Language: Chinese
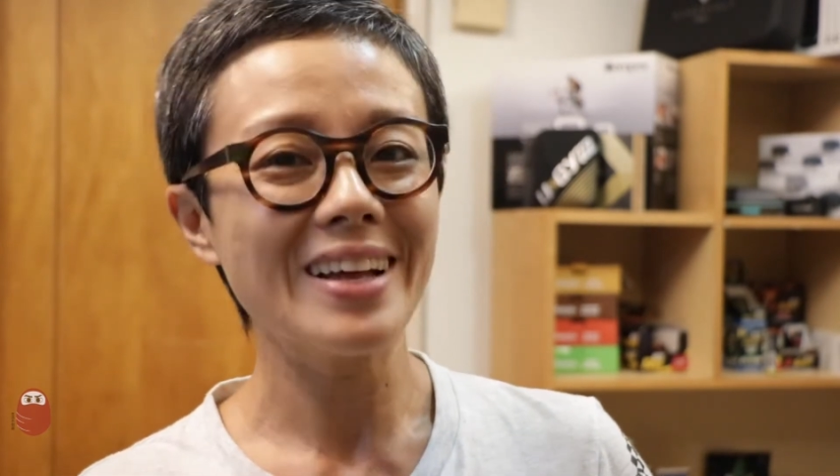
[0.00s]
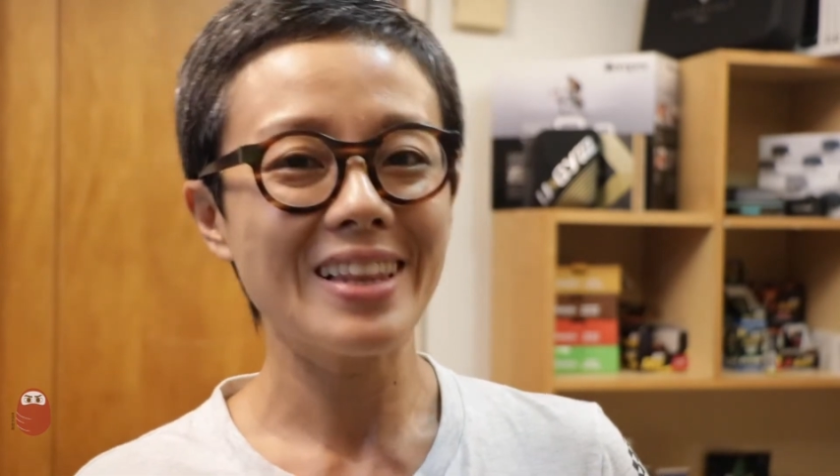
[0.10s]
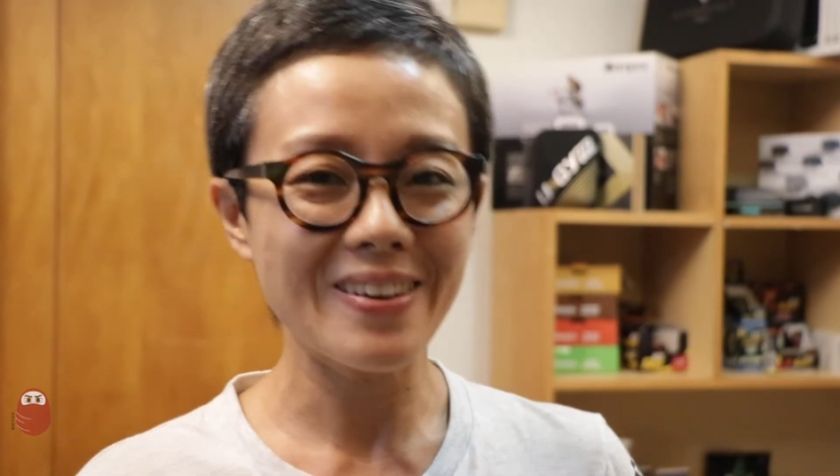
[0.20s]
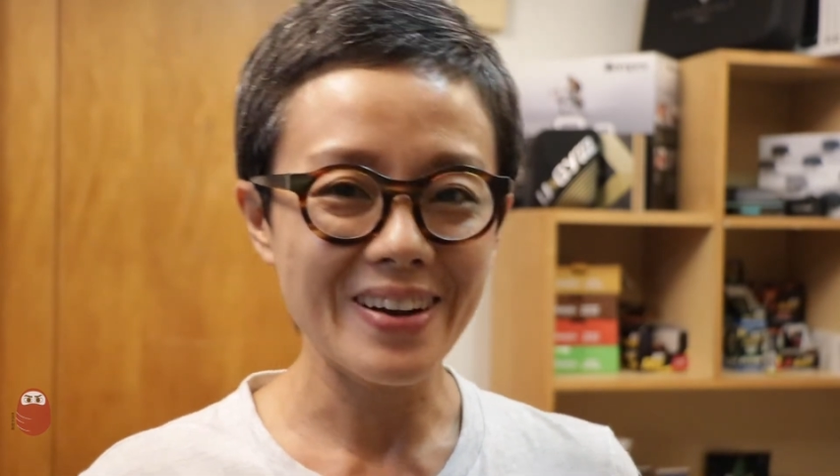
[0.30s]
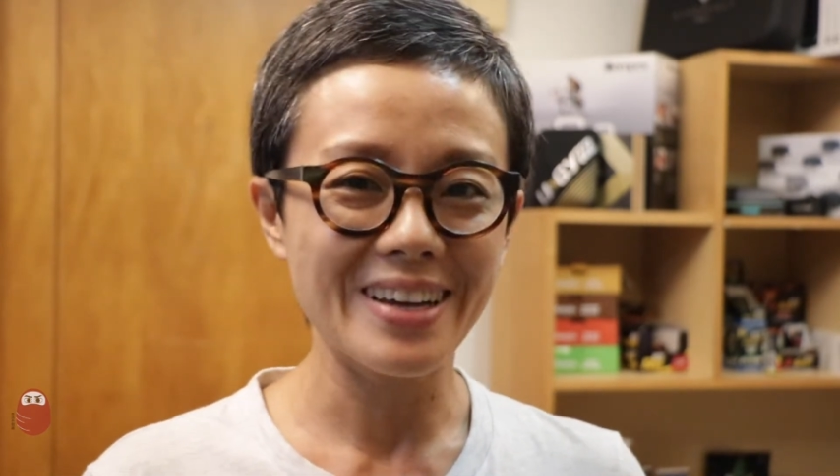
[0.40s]

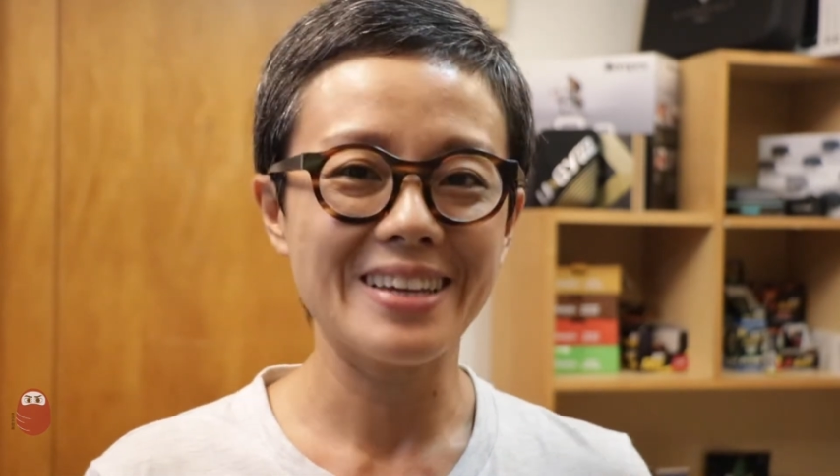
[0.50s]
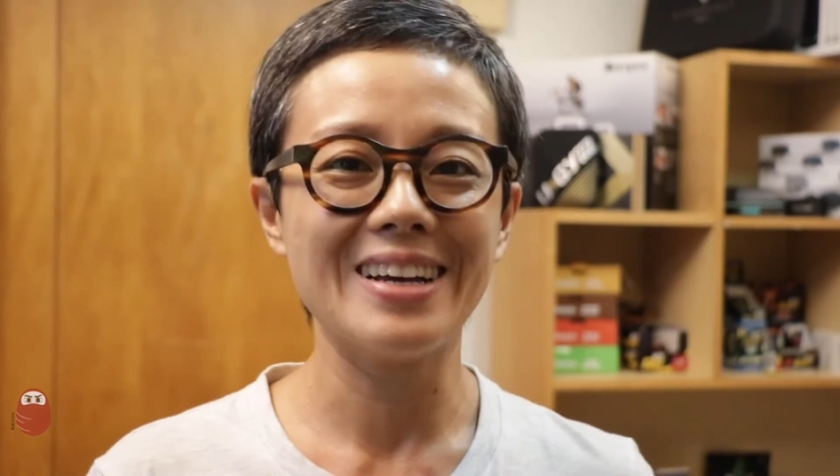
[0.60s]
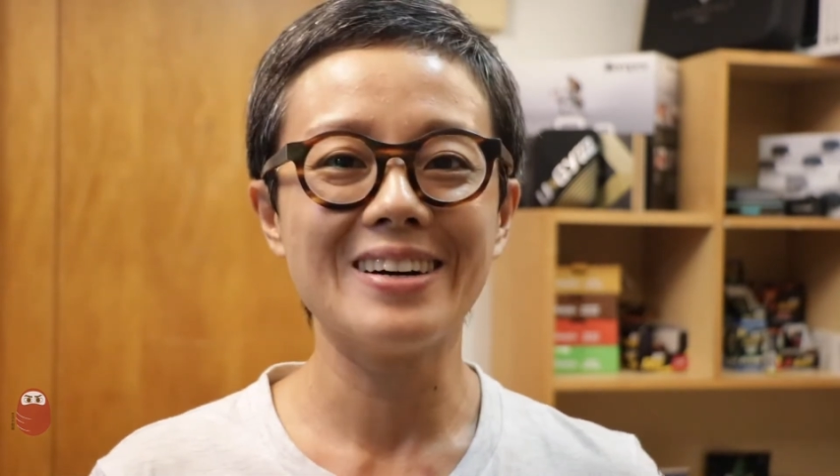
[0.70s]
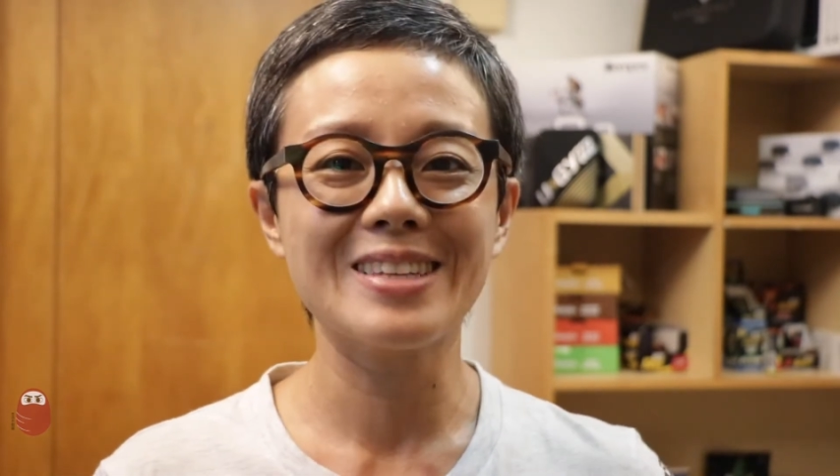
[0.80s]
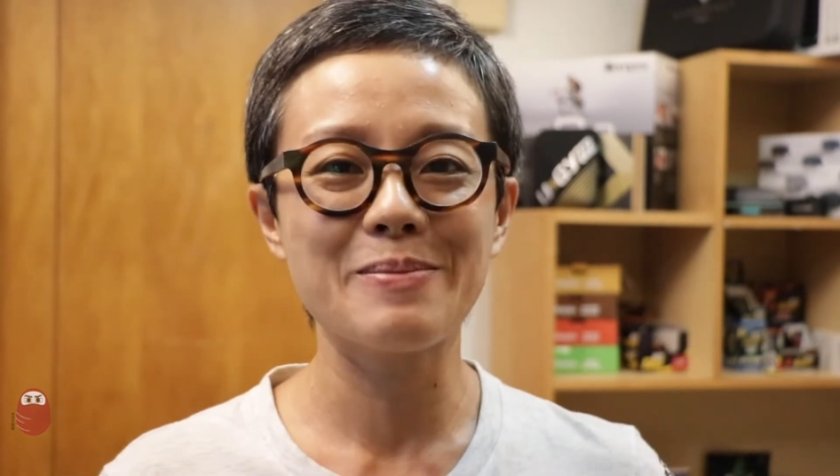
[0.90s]
另外，
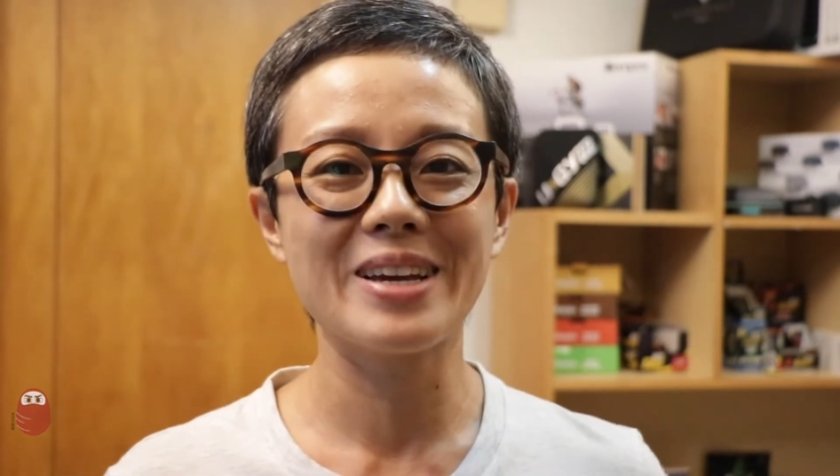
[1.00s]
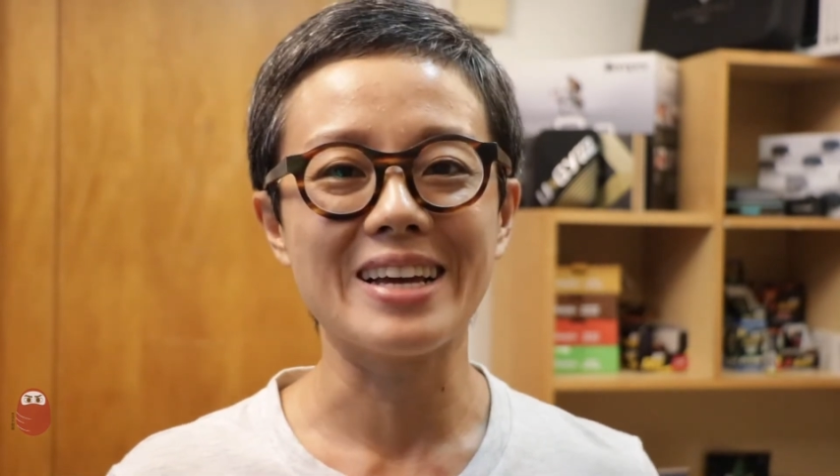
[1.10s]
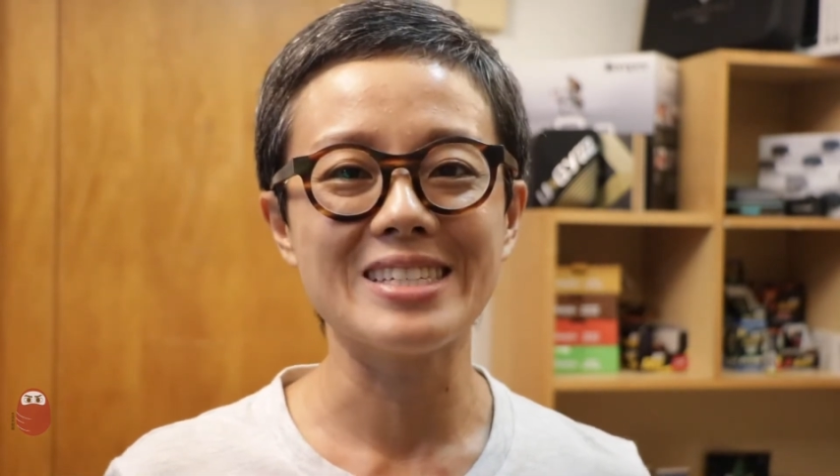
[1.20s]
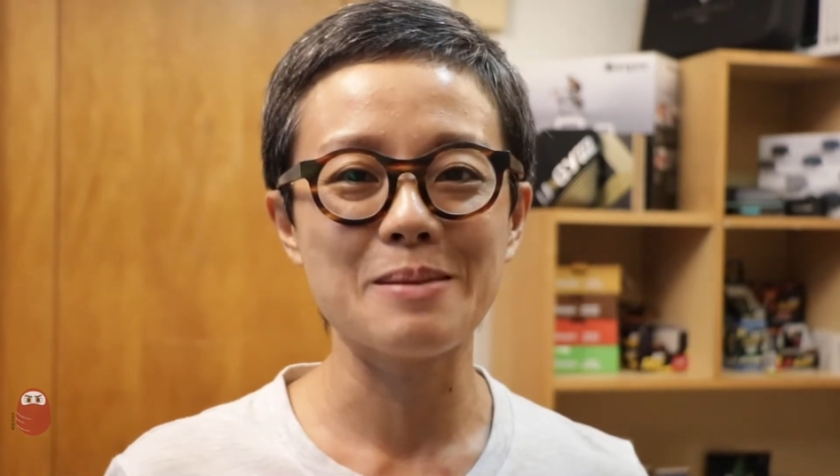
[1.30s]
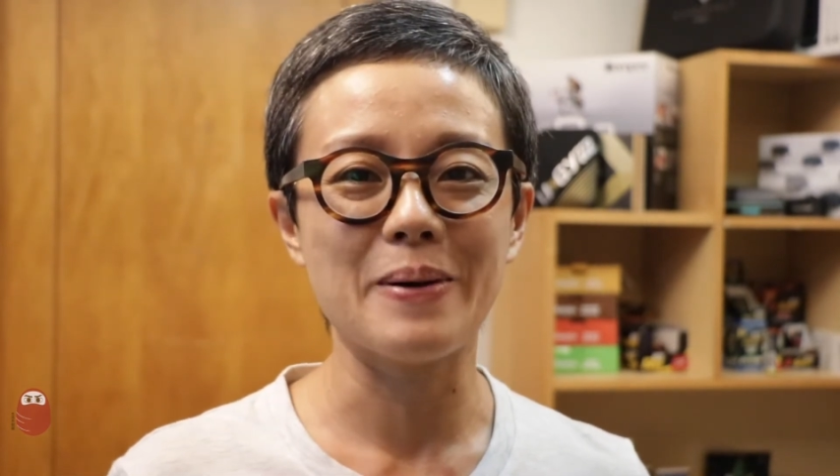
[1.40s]
要特别
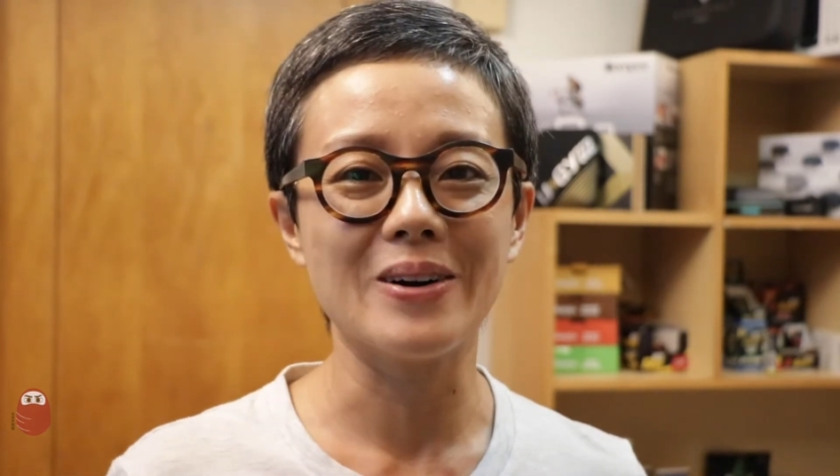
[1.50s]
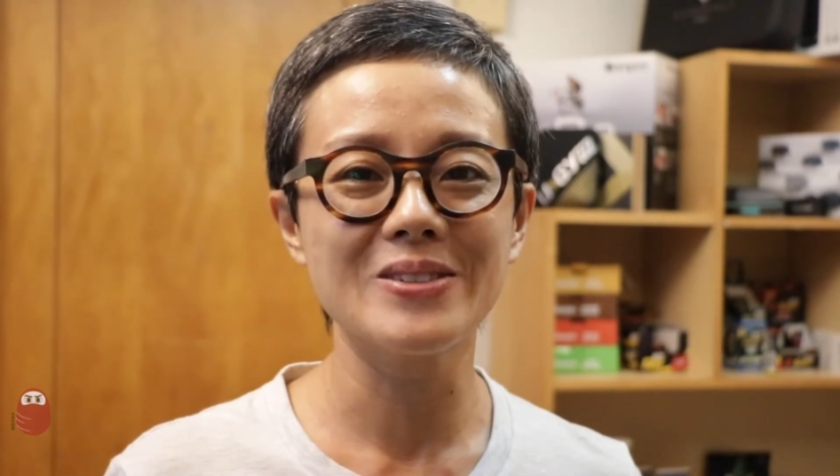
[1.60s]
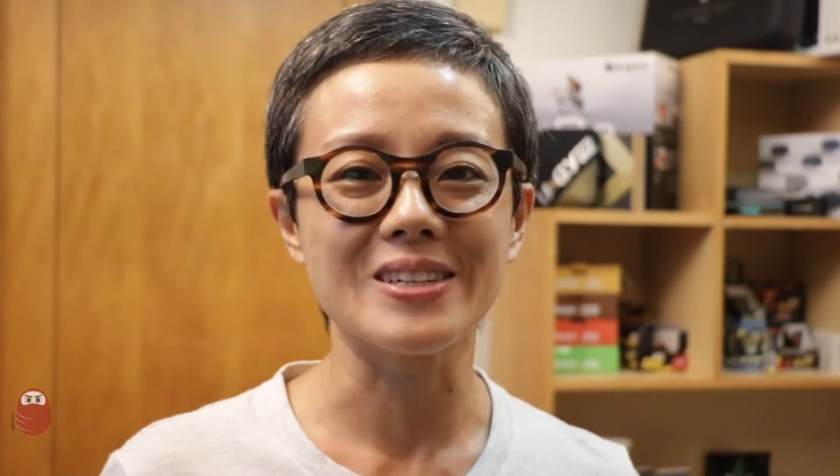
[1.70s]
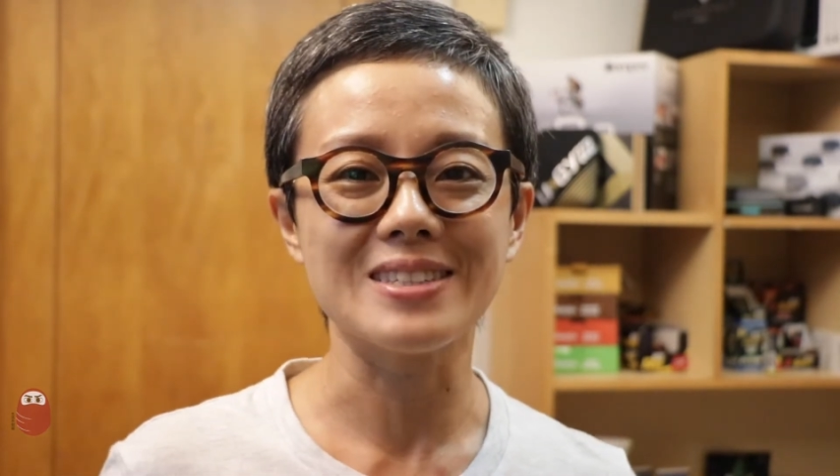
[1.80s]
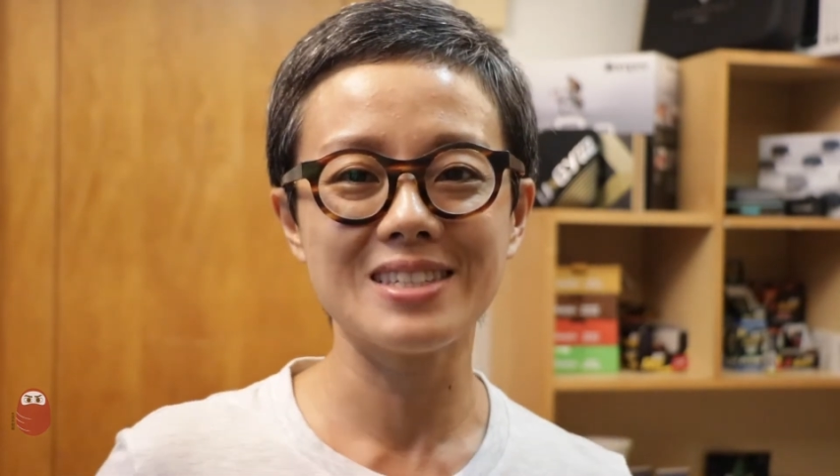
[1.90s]
感谢跑
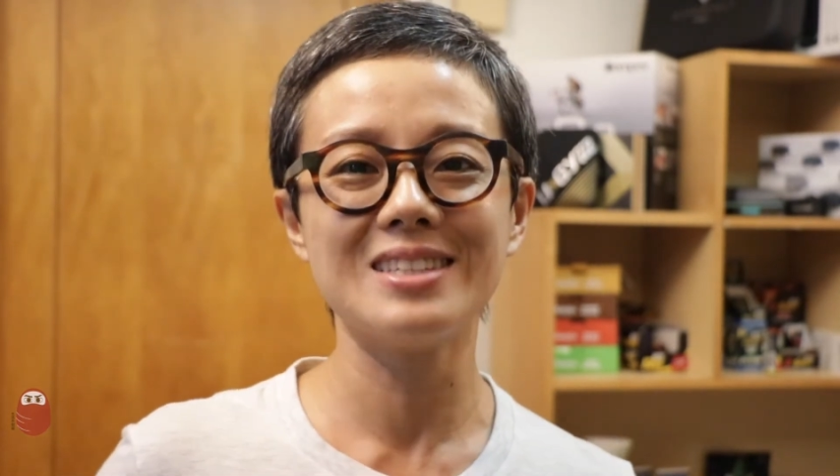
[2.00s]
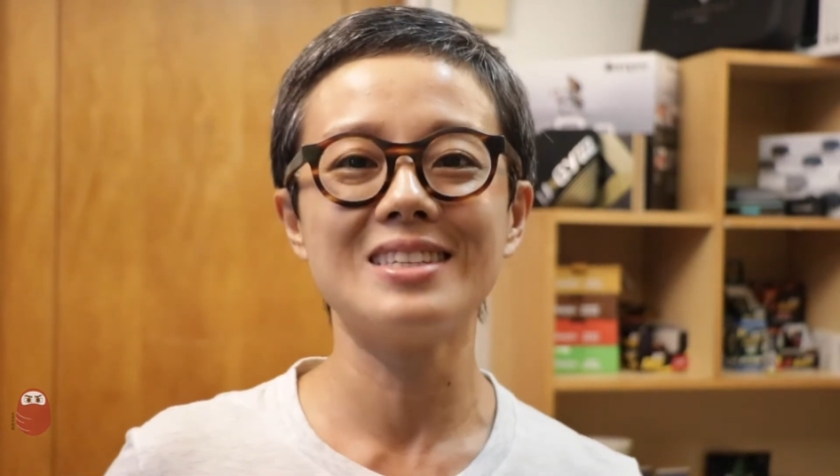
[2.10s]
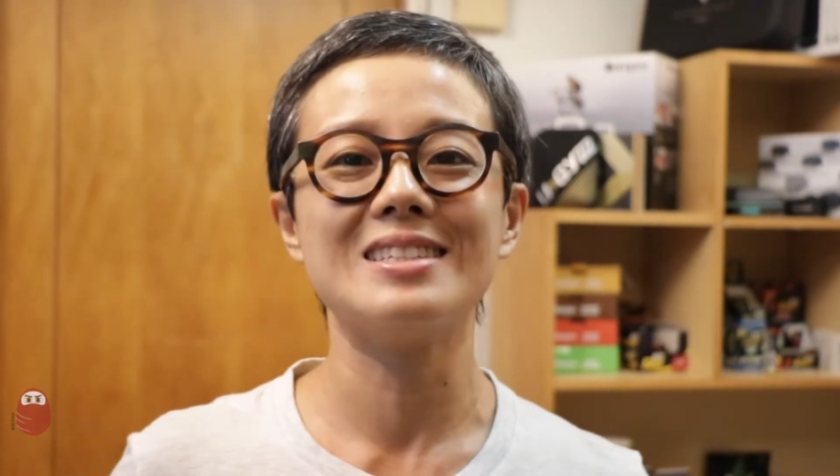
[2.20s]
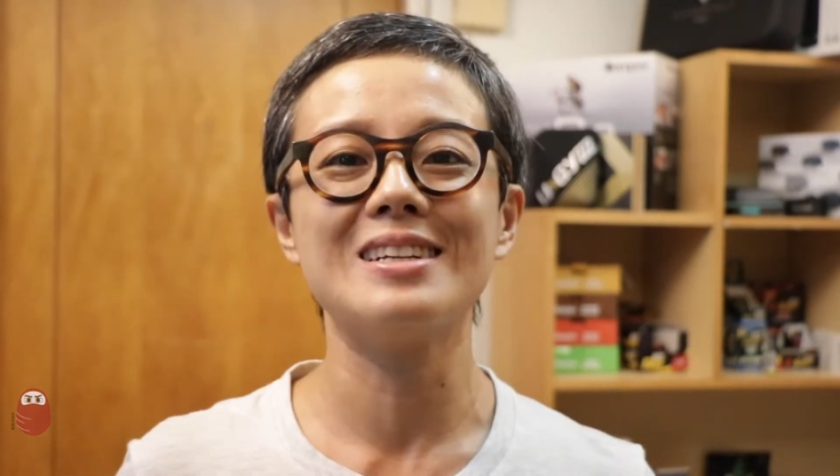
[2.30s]
者基地，